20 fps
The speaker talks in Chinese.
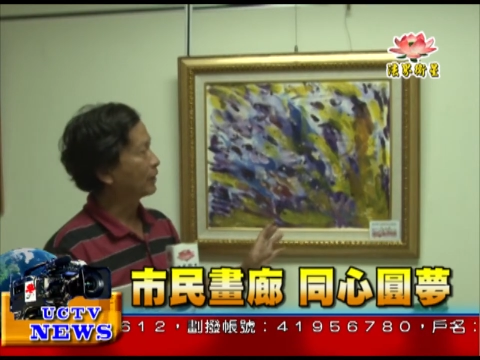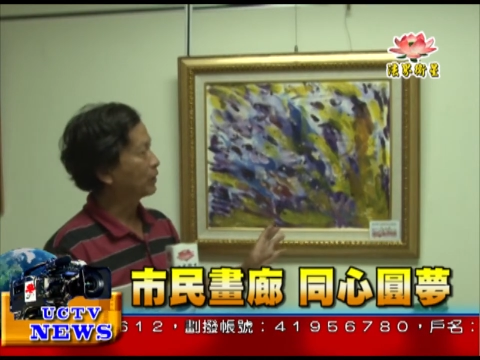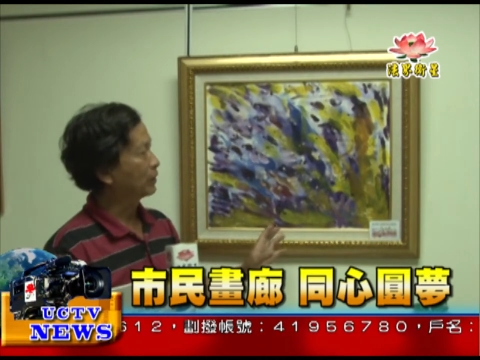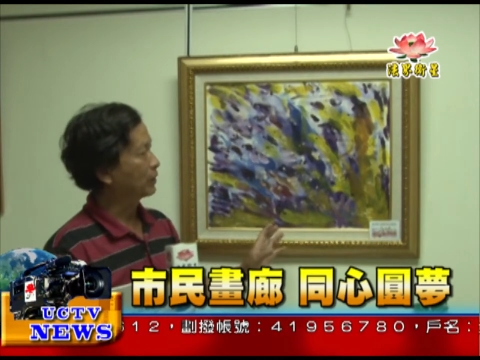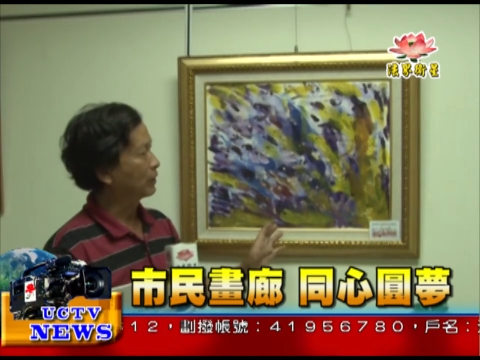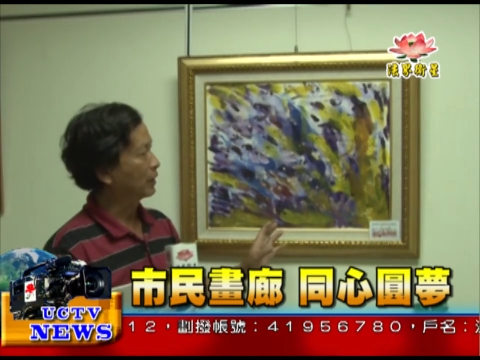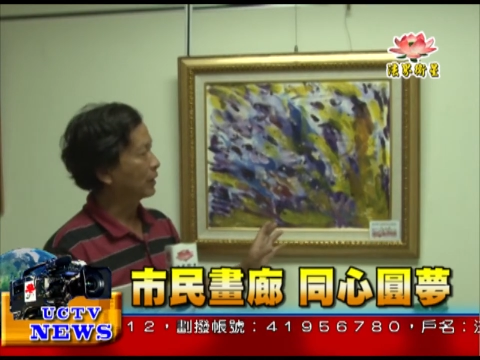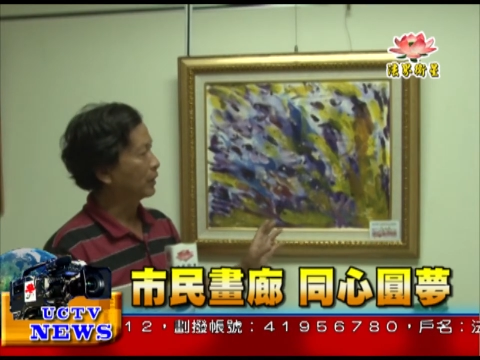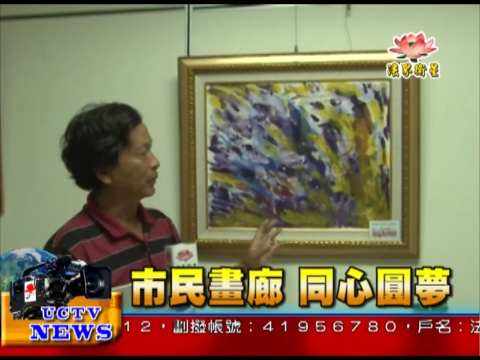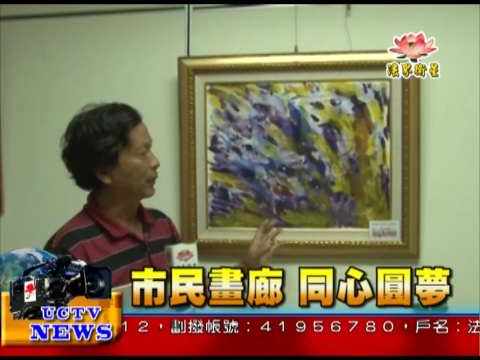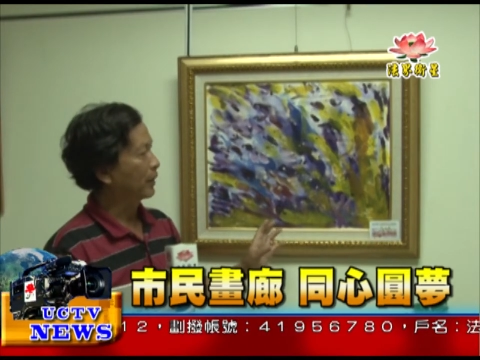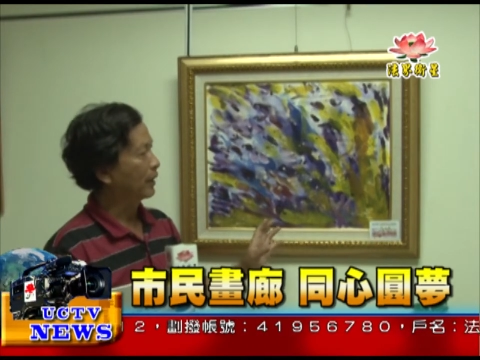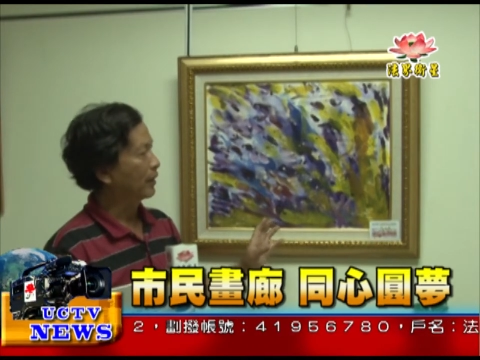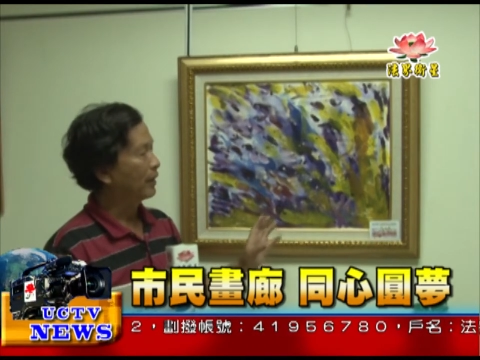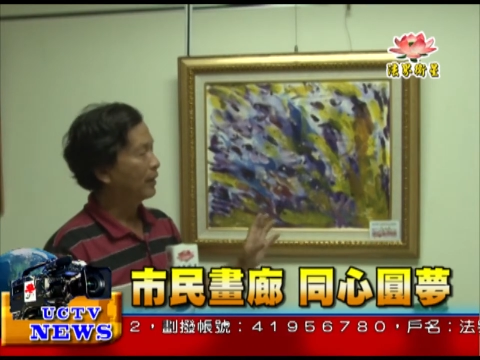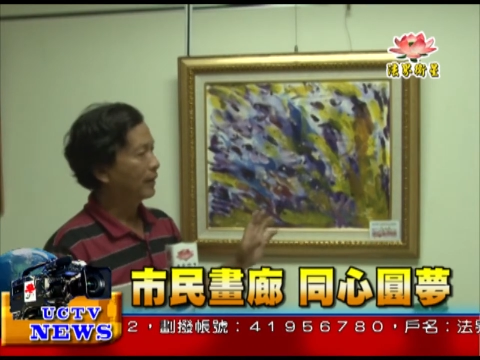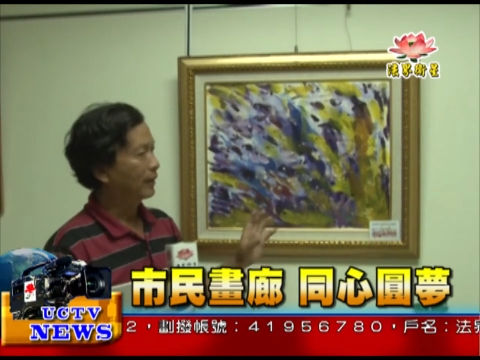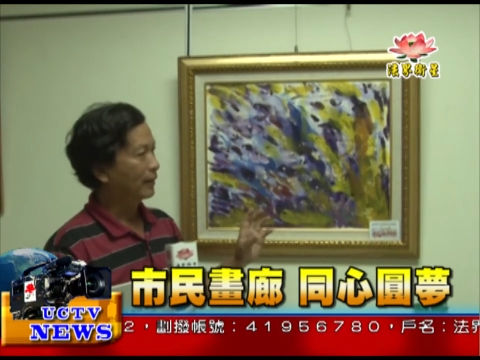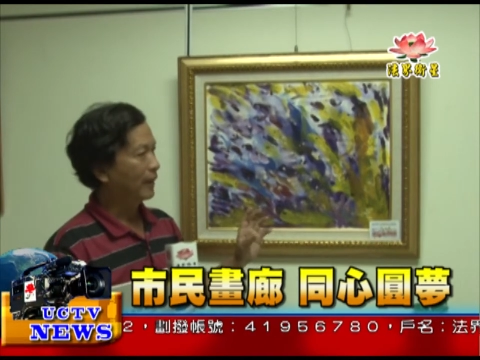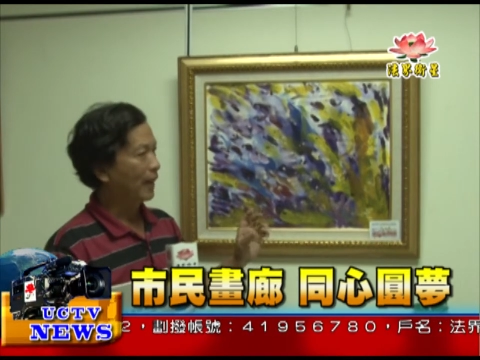就是因为
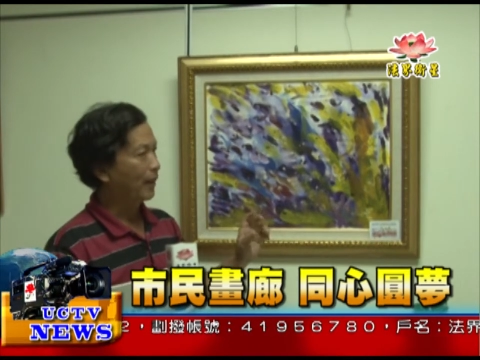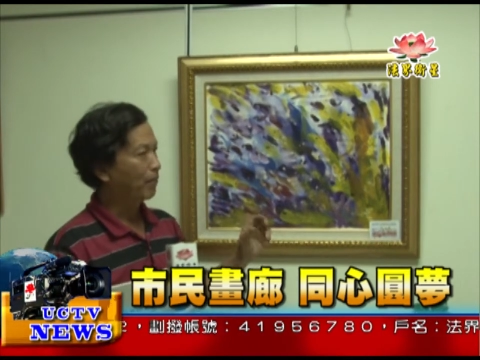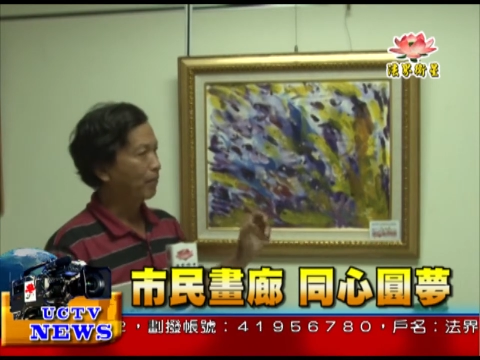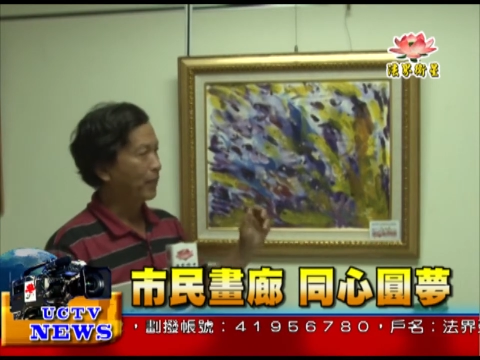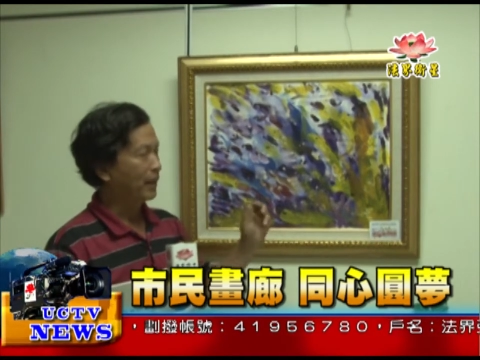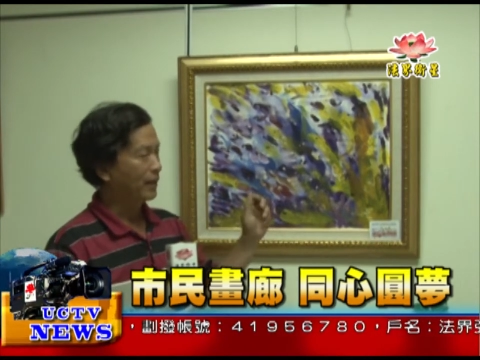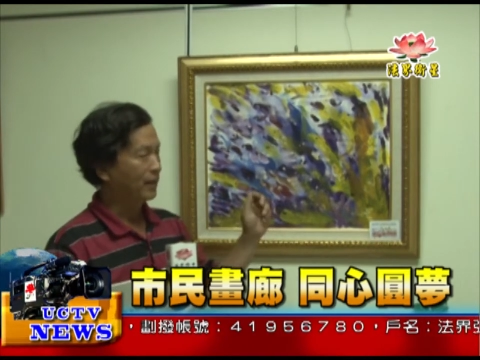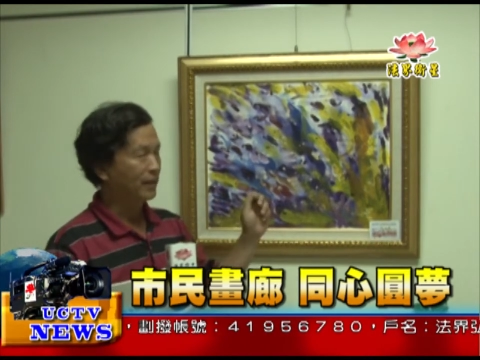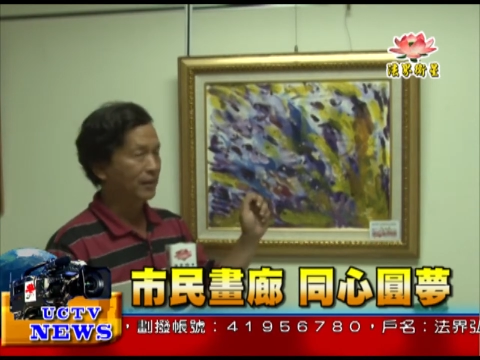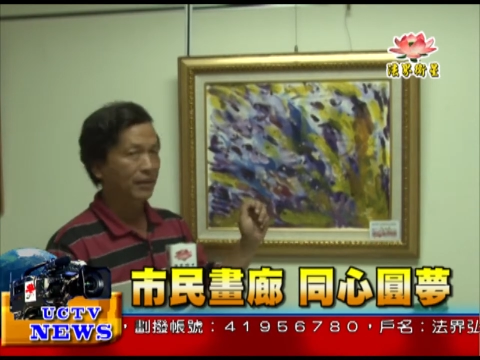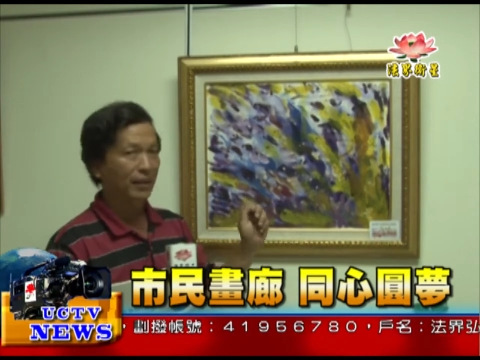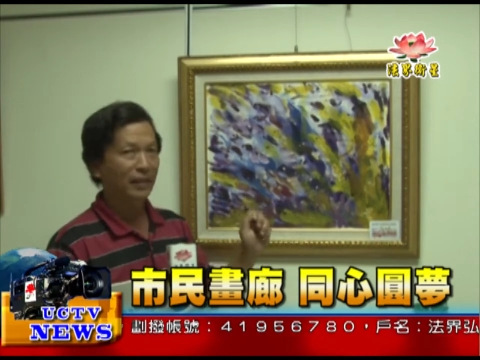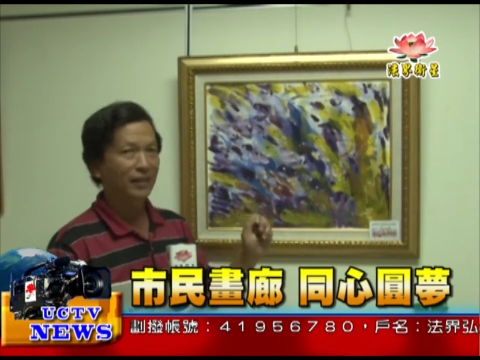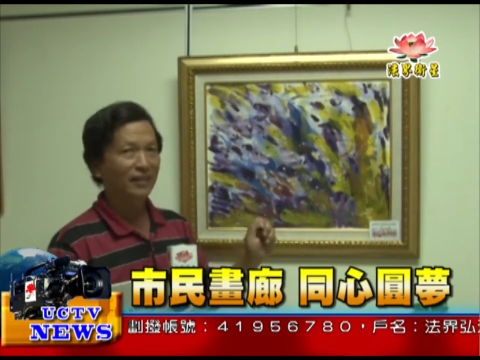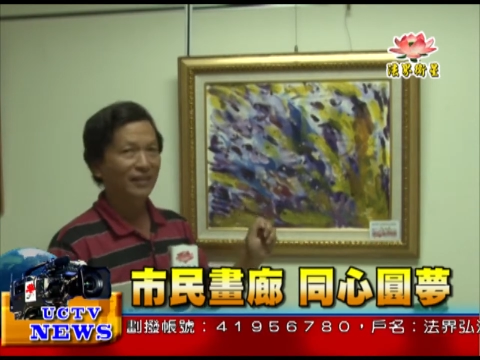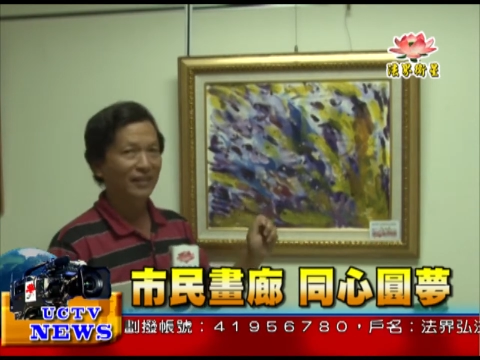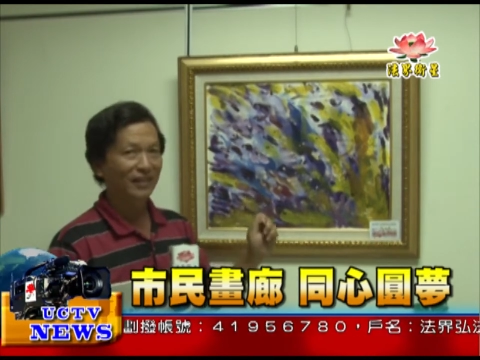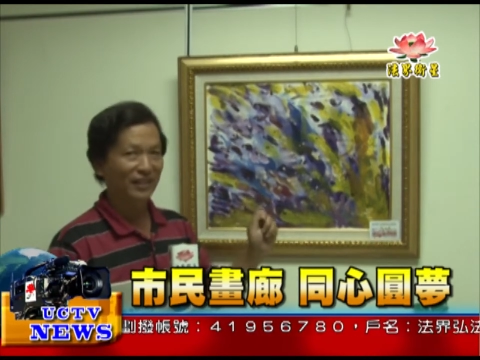它本身